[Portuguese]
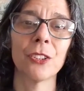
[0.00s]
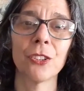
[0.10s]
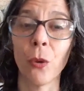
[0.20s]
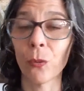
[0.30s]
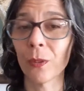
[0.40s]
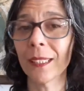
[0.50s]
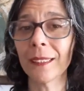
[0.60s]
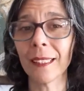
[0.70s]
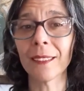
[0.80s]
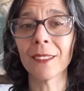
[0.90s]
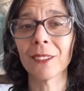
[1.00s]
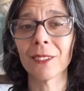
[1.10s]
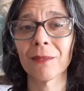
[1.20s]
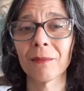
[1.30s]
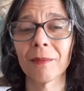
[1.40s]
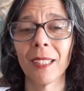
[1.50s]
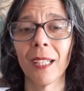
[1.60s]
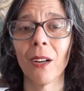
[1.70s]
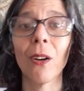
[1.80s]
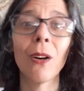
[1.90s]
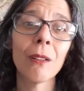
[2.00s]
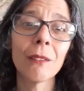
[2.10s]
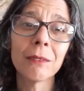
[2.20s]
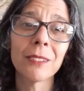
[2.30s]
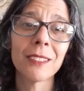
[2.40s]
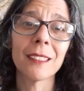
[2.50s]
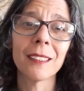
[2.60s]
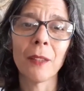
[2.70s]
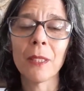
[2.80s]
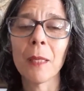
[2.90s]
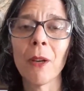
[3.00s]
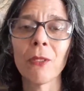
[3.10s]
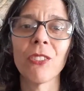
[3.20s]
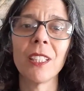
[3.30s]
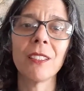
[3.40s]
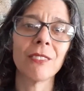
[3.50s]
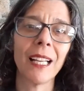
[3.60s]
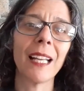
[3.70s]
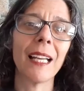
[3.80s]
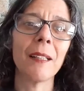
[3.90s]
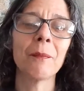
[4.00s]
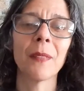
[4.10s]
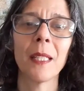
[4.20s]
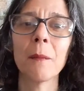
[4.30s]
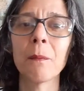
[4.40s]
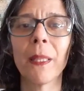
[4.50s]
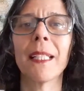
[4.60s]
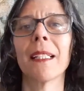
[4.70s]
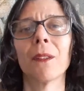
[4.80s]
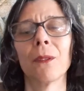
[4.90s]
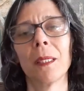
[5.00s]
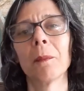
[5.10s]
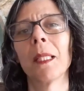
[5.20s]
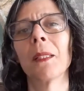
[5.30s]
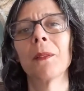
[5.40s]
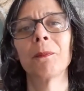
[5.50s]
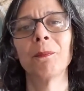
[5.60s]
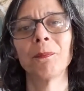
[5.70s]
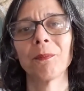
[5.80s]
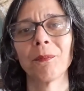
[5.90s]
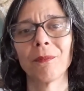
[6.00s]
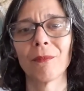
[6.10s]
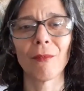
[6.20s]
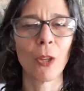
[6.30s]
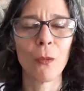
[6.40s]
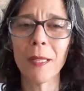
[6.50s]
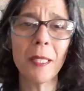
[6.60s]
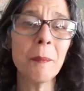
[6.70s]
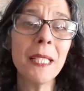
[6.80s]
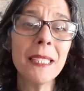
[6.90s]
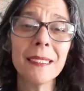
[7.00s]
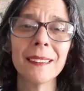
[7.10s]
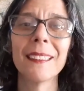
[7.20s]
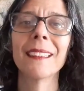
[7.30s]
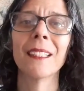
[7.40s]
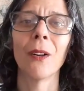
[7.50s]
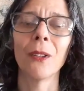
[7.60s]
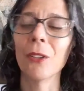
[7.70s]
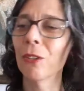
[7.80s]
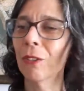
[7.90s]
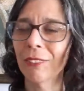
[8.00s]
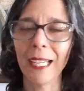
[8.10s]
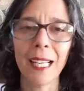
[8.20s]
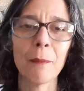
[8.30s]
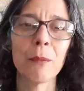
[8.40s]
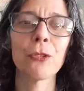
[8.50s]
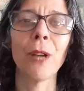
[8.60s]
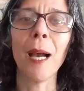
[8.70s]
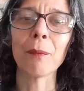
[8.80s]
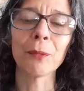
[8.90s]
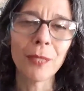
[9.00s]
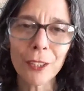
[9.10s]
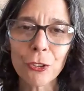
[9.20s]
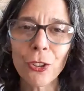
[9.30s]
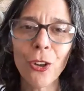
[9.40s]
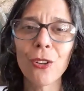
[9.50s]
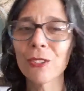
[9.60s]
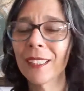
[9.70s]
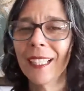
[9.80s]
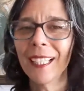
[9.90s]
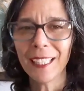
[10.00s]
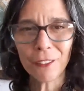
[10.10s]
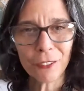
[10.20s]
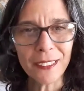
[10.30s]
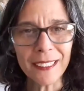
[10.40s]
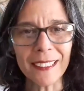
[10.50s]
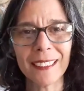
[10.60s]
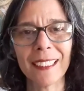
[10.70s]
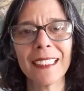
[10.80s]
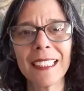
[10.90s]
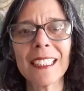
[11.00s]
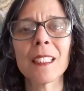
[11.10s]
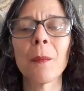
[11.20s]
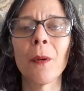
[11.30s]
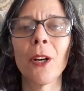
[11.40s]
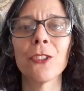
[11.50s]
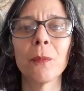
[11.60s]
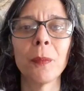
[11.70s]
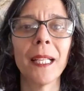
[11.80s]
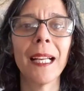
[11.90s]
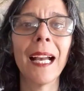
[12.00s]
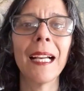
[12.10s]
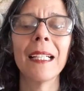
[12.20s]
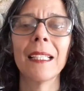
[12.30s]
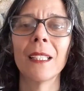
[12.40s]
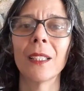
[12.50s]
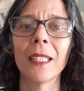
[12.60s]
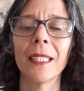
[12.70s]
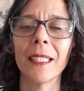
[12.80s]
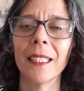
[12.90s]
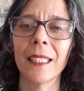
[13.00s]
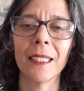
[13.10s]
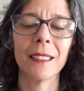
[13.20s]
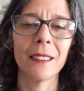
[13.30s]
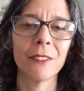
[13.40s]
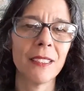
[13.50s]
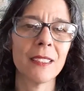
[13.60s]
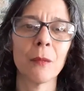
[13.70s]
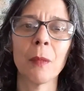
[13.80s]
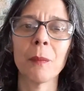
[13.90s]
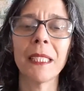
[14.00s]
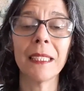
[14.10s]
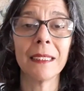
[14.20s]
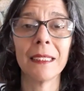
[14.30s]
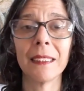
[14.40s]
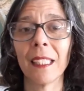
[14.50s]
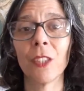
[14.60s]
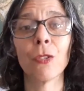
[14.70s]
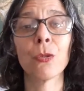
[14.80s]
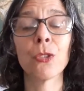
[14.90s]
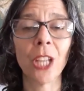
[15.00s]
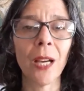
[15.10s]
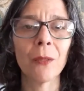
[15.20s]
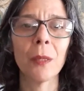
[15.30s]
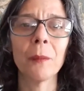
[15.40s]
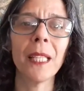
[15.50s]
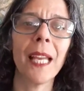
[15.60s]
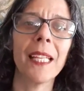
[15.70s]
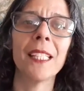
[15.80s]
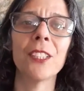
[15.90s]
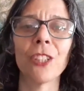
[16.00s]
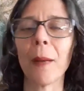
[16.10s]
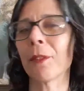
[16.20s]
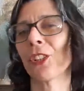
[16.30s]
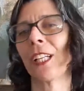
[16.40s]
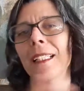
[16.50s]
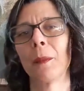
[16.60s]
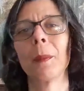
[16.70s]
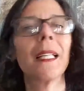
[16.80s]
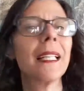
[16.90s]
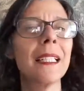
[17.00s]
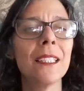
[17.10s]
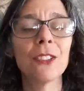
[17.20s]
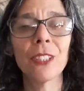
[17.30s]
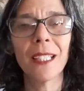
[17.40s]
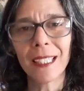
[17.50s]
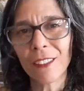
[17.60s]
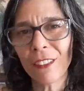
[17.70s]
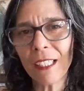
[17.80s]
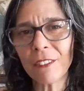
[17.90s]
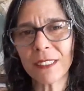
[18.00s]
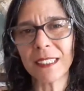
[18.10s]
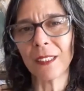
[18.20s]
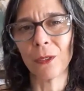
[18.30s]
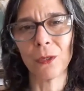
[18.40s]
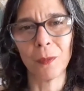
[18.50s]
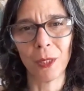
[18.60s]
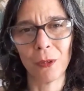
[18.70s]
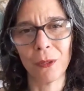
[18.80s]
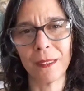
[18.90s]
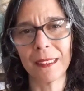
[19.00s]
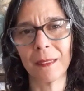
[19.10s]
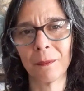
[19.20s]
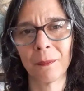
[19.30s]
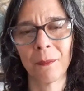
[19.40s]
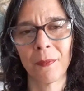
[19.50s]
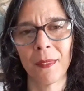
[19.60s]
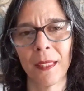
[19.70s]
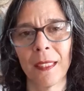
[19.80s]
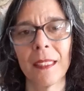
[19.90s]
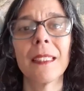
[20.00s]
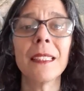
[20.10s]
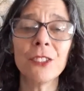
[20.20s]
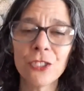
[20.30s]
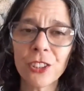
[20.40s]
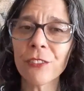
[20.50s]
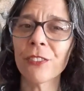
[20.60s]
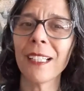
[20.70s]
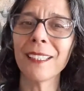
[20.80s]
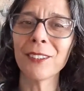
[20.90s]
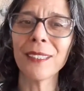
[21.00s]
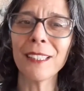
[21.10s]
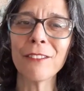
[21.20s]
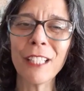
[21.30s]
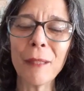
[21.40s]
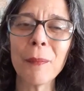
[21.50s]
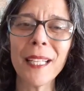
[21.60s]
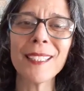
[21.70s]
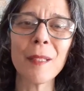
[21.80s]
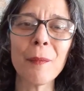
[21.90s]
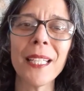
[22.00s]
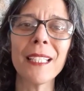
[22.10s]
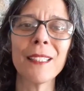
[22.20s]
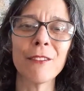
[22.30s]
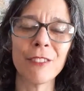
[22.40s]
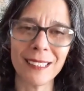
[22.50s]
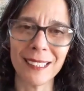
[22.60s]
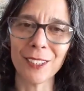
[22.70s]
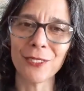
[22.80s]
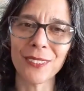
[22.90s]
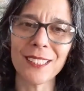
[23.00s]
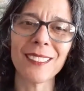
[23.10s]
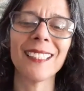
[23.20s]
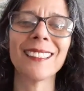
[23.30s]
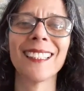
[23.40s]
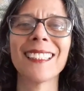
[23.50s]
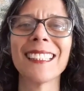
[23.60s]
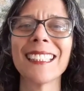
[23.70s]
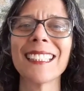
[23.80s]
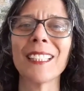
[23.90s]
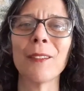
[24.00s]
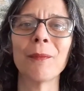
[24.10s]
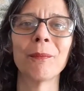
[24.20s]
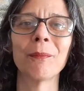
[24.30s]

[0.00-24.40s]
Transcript: ou gritando, ou se tem um irmãozinho, vai lá, implica com o irmão, com a irmã, ou vai lá, puxa o rabo do cachorro, enfim, criança pode pegar, é, fazer uma brincadeira e sujar o ambiente, rabiscar na parede, ela vai fazer alguma coisa que de fato ela vai perceber que fazendo isso ela tem atenção.